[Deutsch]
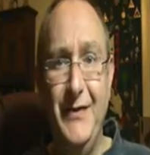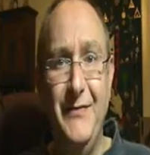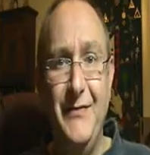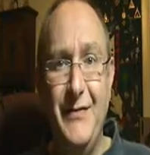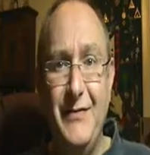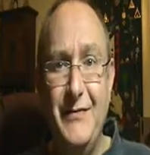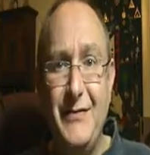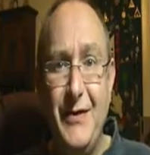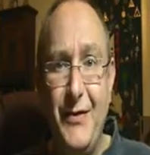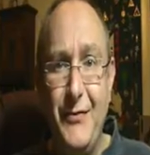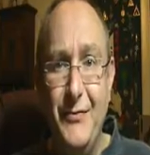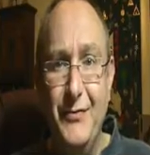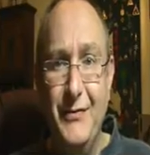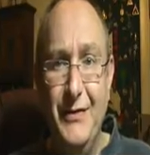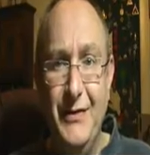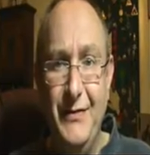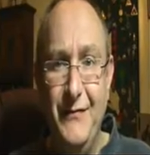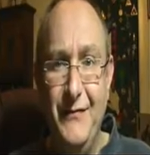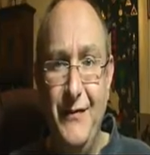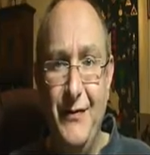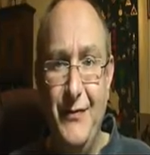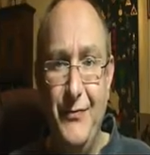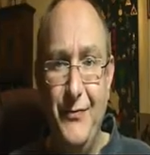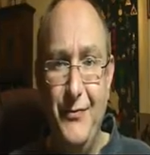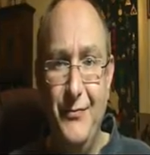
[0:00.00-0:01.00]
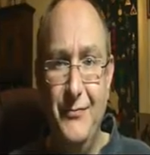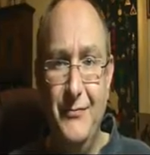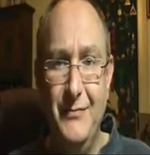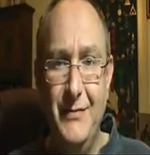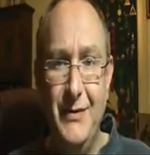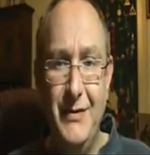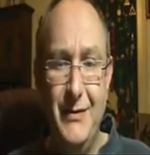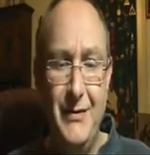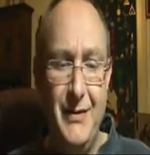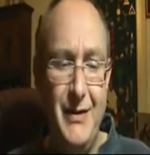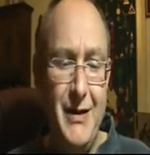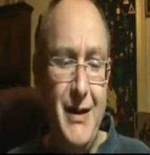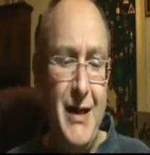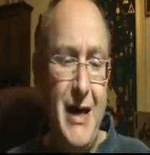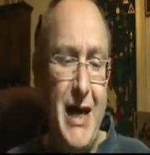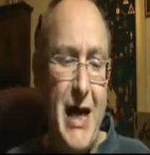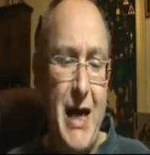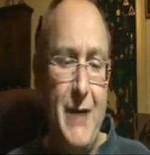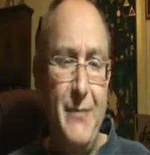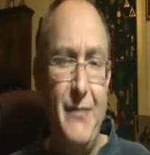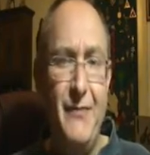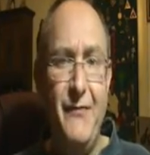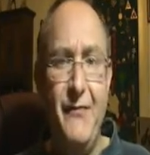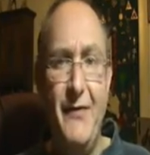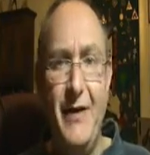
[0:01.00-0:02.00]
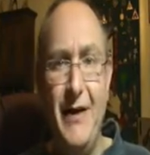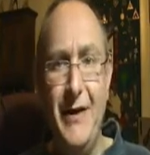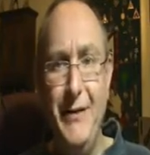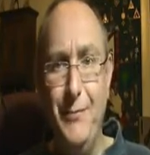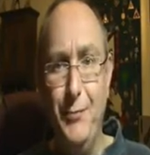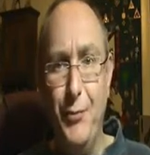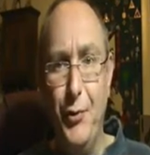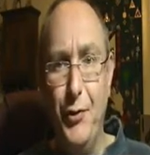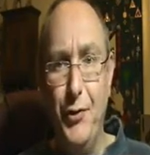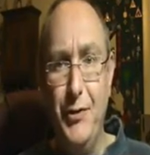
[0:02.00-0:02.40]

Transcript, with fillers: Ich weiß auch nicht warum, aber vielleicht